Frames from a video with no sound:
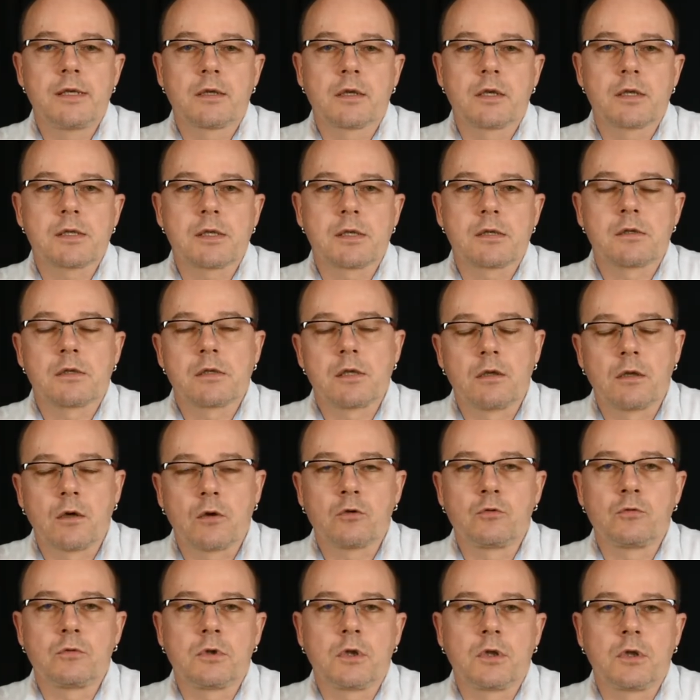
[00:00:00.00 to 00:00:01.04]
Es sind auch
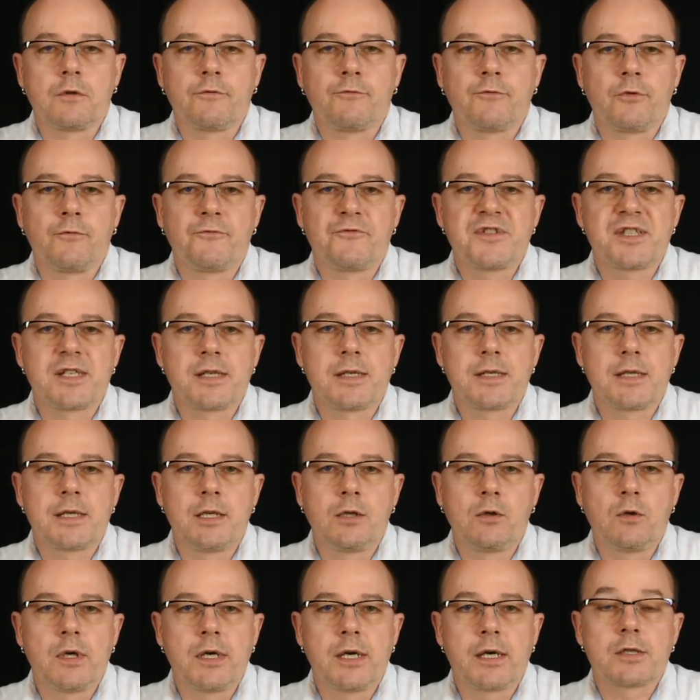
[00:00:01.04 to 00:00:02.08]
nur 50
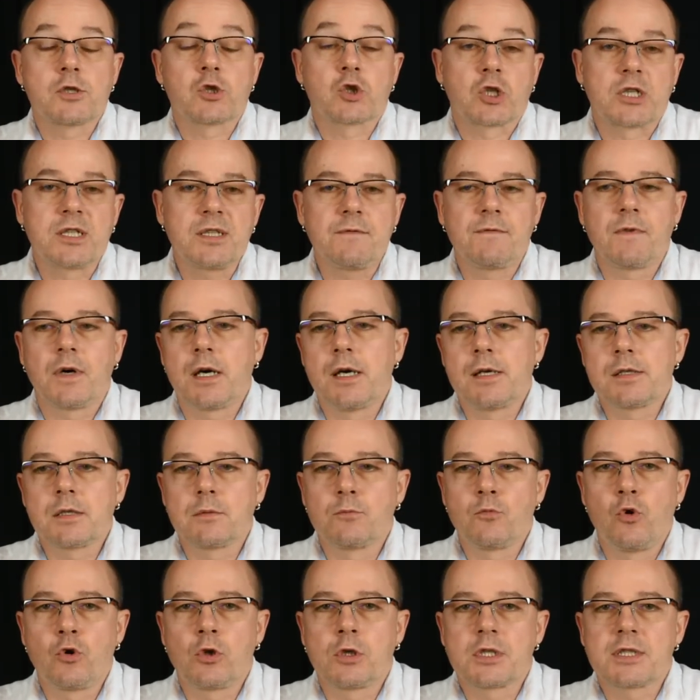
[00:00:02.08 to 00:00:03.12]
Kilohertz schrittweise
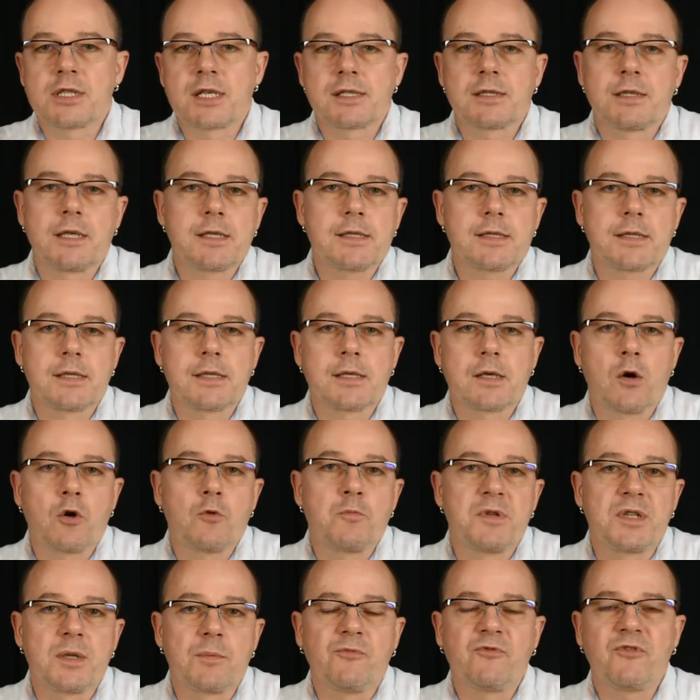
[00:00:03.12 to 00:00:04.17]
möglich. Das lässt sich auch mit
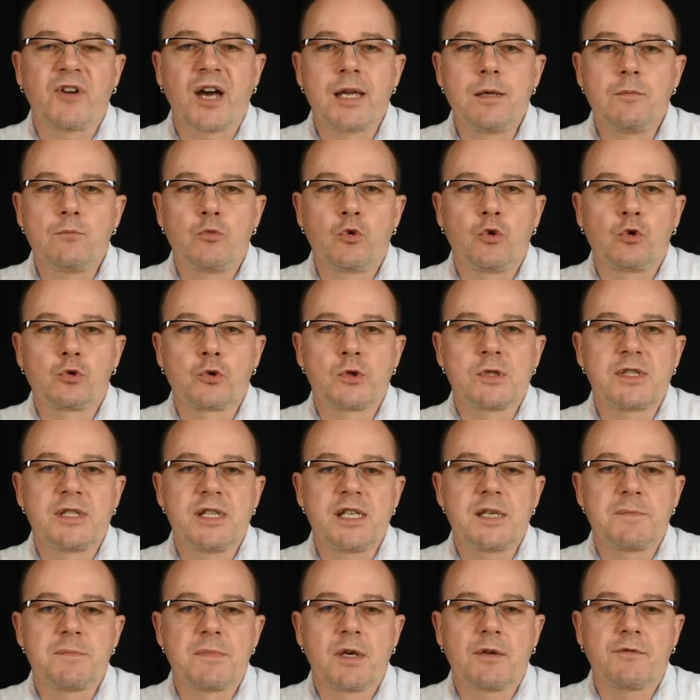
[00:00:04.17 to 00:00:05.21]
dem Feinmodus nicht
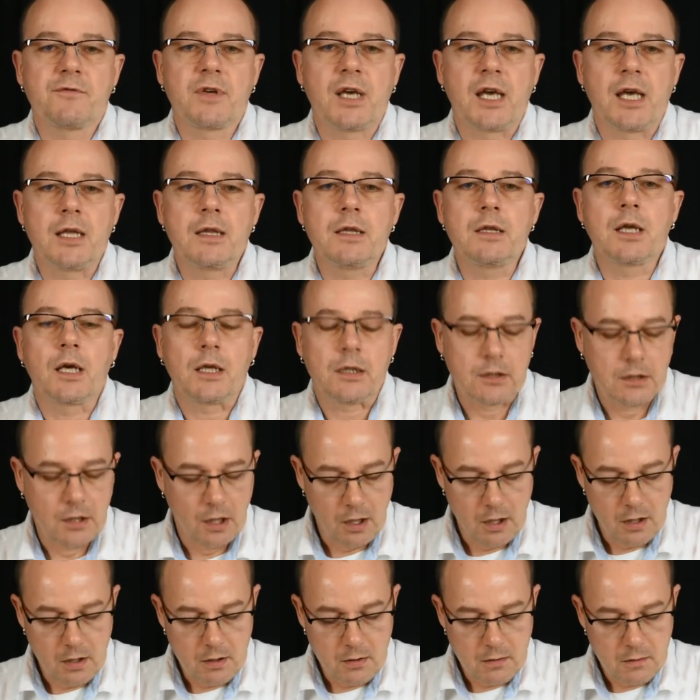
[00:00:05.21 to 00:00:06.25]
mehr verändern,
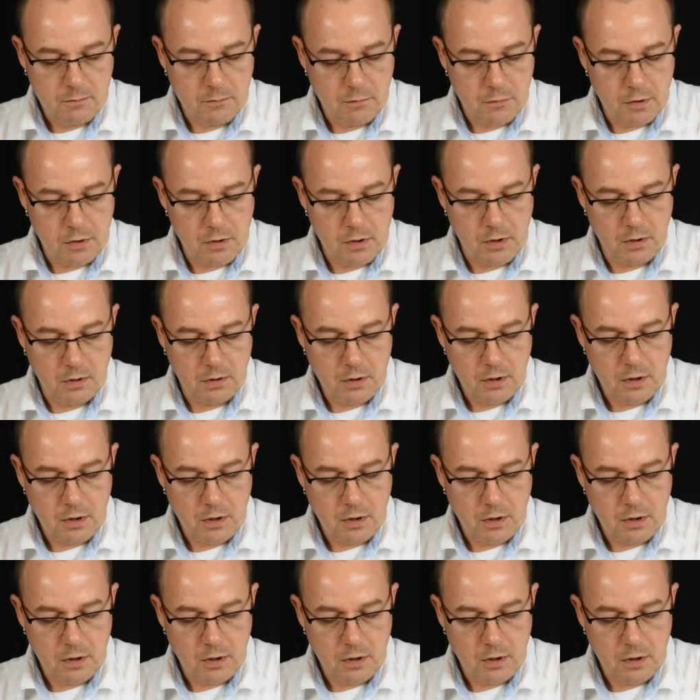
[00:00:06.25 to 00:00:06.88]
äh,